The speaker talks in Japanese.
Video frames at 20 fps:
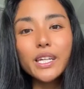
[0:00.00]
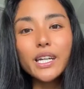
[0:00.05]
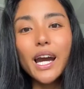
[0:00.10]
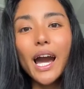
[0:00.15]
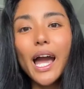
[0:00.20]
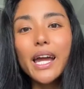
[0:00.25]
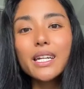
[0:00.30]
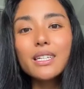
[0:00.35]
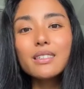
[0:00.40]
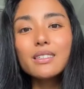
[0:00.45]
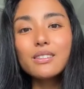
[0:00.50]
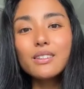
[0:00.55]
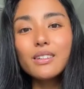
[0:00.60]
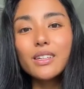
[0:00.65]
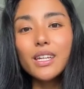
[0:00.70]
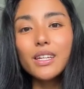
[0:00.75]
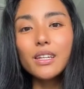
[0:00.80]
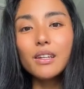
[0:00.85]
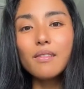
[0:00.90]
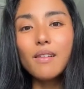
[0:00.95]
振り返りの
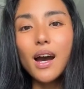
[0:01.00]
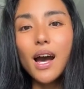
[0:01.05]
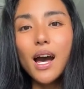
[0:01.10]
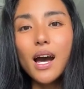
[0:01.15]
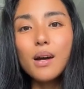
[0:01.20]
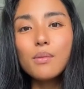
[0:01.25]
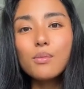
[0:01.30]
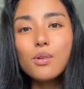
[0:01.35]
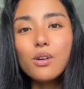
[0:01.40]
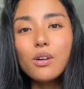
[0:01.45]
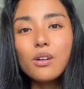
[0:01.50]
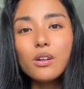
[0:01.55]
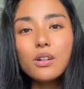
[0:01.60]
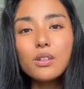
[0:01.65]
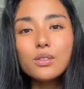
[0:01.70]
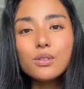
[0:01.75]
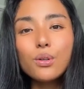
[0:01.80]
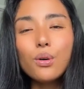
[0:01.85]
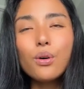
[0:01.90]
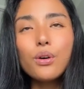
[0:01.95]
時には、
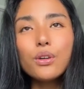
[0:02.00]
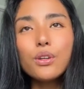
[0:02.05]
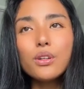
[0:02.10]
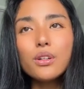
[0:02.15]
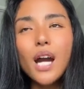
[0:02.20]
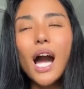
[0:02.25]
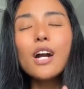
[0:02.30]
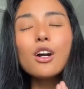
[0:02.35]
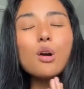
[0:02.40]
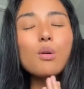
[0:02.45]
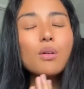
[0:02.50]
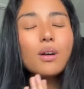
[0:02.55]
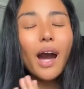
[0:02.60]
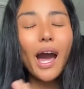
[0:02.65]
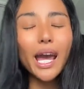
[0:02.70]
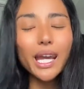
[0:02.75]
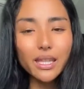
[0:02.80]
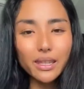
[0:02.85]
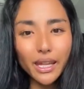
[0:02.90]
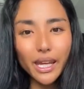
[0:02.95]
もうそういう過去を
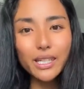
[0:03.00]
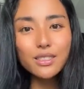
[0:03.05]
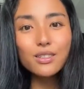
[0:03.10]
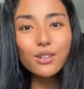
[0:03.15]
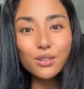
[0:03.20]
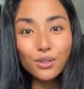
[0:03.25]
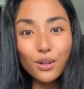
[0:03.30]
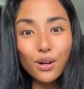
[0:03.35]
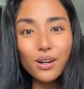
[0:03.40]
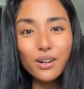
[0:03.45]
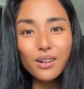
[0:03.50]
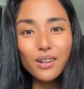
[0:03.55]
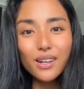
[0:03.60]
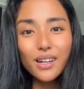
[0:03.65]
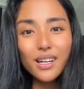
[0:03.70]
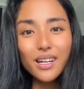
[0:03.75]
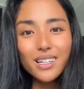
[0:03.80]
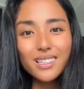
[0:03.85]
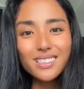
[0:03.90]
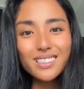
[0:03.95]
変えていくこと、
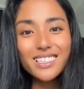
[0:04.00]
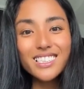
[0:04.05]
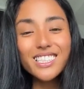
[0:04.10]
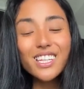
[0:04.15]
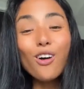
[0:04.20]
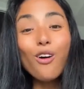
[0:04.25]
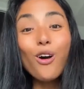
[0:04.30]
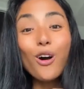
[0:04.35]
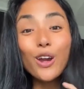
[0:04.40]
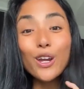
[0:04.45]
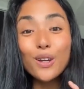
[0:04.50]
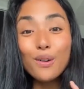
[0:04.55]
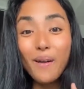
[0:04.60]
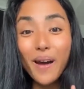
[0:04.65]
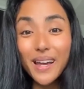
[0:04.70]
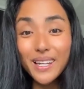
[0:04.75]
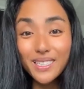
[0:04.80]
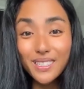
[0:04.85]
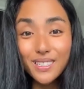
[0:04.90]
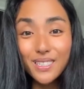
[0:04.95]
そしてお
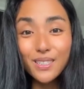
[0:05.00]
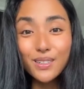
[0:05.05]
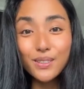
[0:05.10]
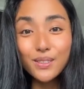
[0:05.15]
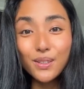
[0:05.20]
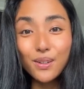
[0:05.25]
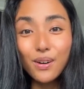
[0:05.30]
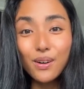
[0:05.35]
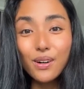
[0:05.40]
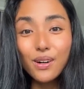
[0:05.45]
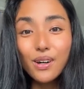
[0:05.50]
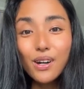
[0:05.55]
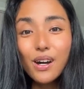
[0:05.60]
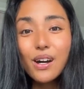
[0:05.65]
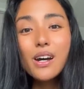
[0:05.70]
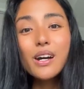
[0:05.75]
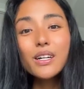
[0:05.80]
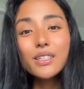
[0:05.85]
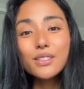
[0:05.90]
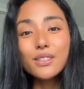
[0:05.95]
祝いすること、
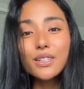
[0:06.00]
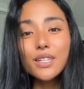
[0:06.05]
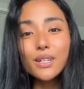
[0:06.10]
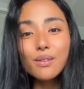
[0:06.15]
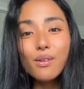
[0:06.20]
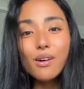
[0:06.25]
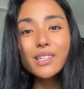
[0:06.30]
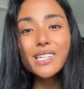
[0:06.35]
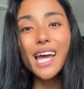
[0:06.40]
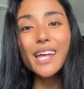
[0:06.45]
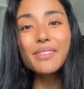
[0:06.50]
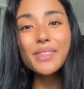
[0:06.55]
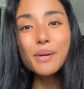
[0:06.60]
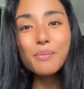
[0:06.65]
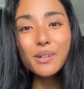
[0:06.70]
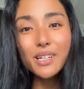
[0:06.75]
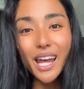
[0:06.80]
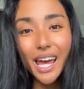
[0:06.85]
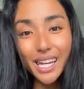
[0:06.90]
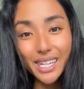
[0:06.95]
それをやっ
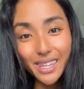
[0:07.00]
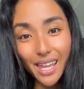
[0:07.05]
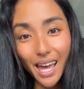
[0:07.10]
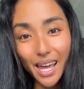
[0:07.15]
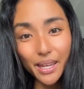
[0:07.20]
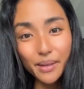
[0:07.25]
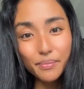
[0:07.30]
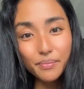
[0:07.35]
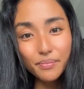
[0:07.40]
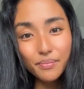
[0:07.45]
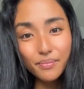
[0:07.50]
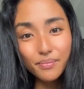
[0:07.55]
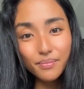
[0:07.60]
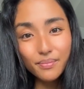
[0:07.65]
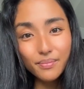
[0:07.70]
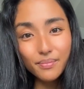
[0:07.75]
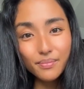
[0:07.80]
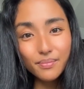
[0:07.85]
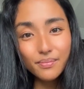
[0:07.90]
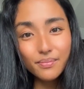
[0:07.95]
てもらいたい
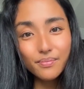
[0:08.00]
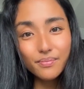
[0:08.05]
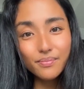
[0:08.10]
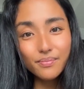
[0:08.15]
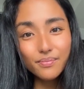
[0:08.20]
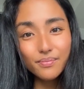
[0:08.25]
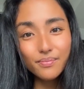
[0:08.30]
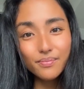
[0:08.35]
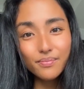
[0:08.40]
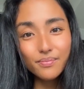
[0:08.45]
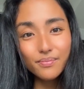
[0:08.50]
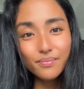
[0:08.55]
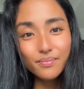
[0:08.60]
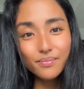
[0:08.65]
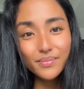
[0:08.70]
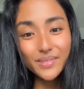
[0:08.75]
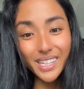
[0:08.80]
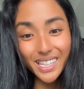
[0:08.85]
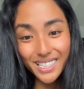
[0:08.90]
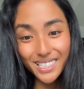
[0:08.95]

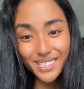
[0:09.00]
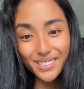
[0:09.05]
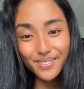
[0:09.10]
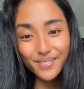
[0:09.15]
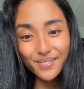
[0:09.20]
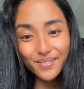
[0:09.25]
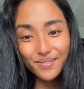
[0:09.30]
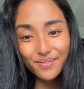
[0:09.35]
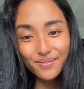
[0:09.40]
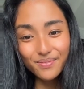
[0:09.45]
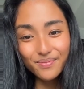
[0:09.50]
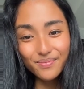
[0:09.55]
です。